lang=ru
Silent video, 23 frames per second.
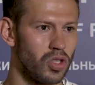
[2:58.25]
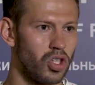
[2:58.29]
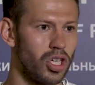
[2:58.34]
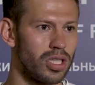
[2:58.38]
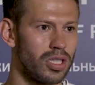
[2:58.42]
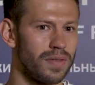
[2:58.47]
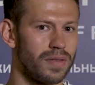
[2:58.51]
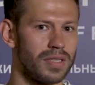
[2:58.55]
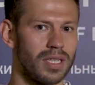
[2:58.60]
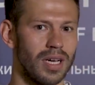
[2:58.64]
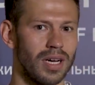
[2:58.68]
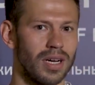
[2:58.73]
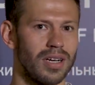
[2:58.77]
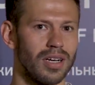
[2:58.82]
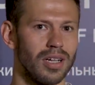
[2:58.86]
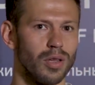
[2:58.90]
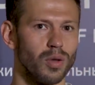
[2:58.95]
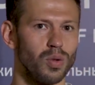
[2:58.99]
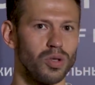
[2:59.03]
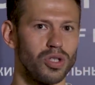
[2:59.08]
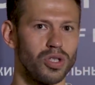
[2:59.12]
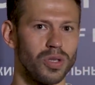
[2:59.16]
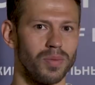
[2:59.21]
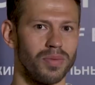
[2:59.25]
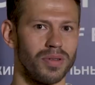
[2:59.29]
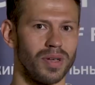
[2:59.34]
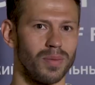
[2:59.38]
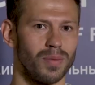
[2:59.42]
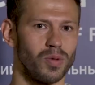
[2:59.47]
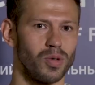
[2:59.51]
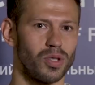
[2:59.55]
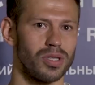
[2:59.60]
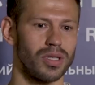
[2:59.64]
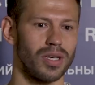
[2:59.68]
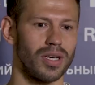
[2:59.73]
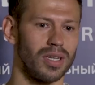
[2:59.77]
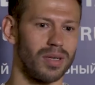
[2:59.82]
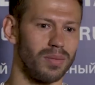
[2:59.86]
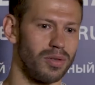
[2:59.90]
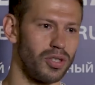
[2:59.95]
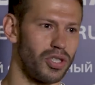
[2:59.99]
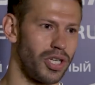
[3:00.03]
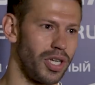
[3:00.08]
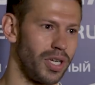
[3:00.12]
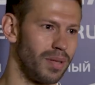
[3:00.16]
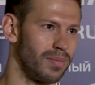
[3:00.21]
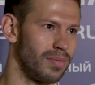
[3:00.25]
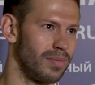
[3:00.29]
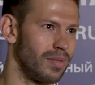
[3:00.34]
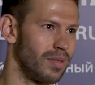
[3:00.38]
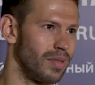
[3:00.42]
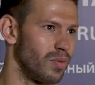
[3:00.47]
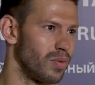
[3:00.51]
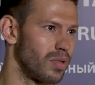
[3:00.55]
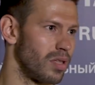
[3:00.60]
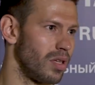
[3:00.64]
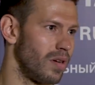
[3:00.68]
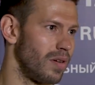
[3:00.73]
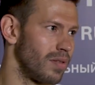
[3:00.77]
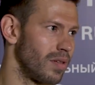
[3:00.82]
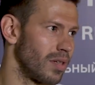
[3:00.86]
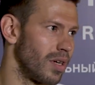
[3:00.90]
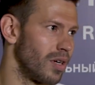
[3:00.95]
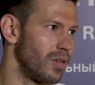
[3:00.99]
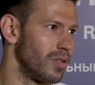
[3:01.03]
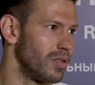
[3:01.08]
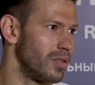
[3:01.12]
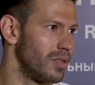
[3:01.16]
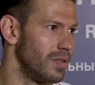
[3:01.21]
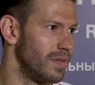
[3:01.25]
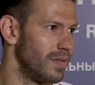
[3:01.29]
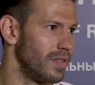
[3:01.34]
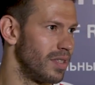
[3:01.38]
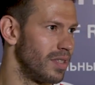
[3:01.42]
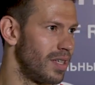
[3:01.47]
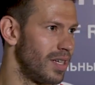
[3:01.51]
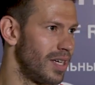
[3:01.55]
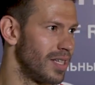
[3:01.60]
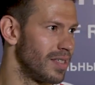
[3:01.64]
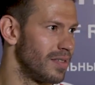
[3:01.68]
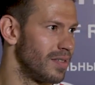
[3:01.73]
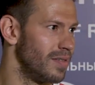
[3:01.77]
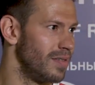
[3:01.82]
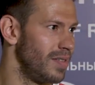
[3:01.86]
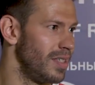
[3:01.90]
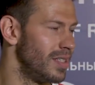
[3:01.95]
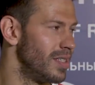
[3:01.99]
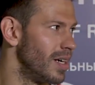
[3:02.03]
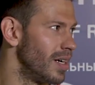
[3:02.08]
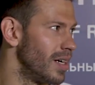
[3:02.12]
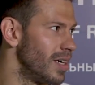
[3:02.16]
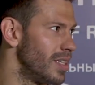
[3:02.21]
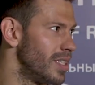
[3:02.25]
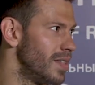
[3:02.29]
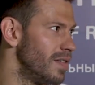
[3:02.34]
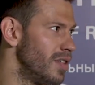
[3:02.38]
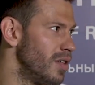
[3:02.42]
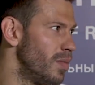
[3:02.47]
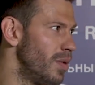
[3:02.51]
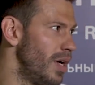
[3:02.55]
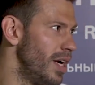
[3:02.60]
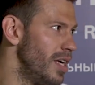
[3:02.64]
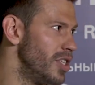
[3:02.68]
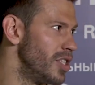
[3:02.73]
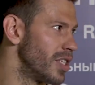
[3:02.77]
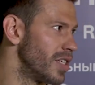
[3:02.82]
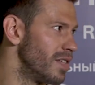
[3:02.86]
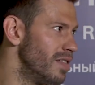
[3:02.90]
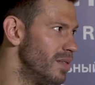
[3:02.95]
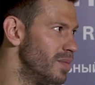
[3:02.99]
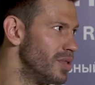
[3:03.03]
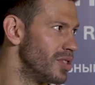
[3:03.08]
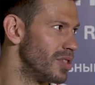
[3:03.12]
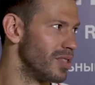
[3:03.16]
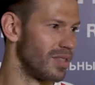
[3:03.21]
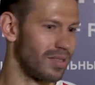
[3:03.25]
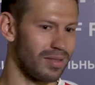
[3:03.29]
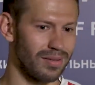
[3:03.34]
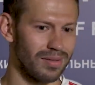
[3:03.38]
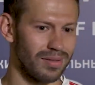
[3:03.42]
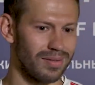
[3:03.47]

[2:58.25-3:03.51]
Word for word: Ну, это всяко лучше, потому что, как бы, чем, ну, условно, какой-то в нетрезвом виде агрессивный болельщик выбежит.